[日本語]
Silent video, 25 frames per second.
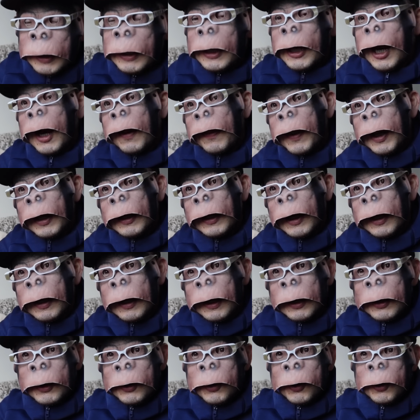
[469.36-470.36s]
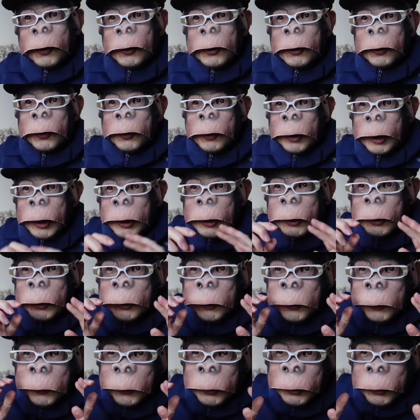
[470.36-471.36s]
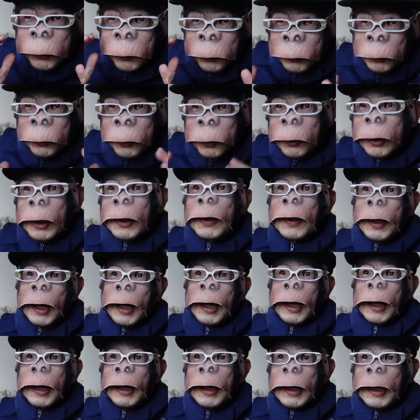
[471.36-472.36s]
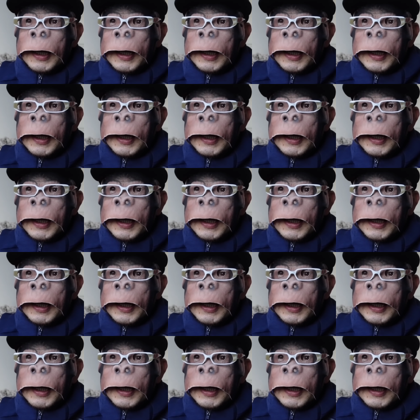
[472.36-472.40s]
山中教授の研究によるとですね、